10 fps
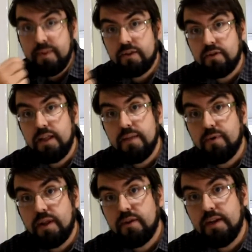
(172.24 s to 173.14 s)
zona de
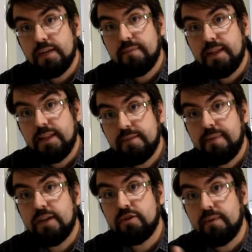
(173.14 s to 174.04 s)
depuración y las plantas
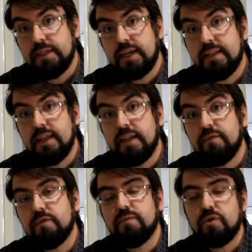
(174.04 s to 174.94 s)
para absorber esa cantidad de
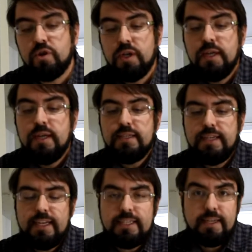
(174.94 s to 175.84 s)
fósforo. Si
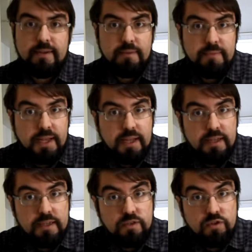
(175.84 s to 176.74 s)
queréis saber
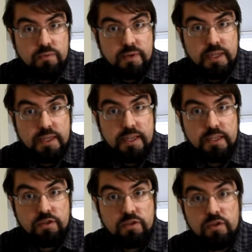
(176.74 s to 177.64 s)
más sobre
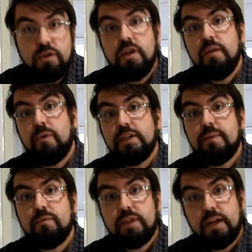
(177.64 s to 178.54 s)
esto, podéis
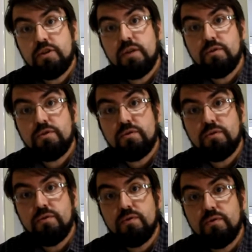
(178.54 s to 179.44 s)
apuntaros a
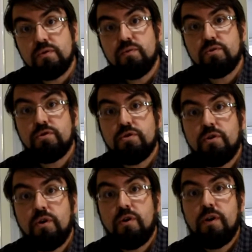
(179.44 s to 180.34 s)
nuestro curso
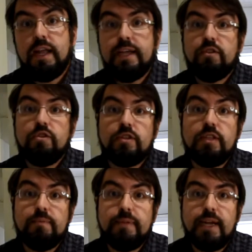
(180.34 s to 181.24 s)
online
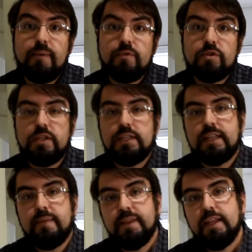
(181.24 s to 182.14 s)
donde explicamos
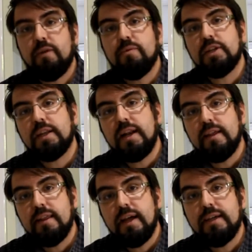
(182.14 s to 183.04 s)
exactamente cómo se
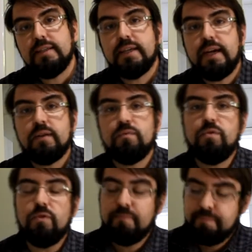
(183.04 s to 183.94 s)
realiza este cálculo.